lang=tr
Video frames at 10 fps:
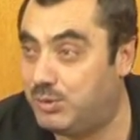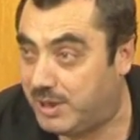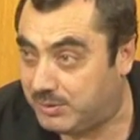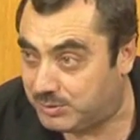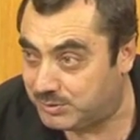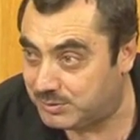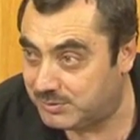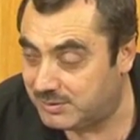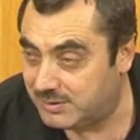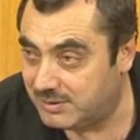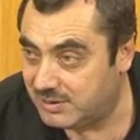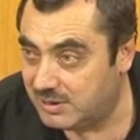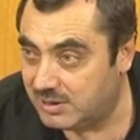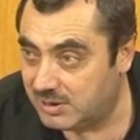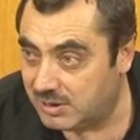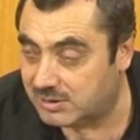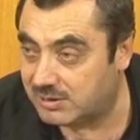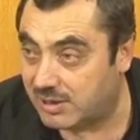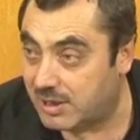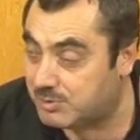öğreniyor.
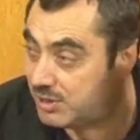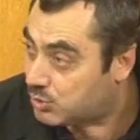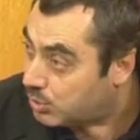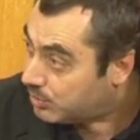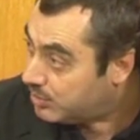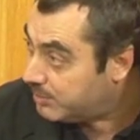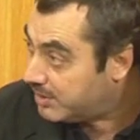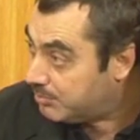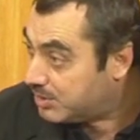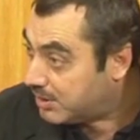Hatta Arapçayı çok iyi bilen bir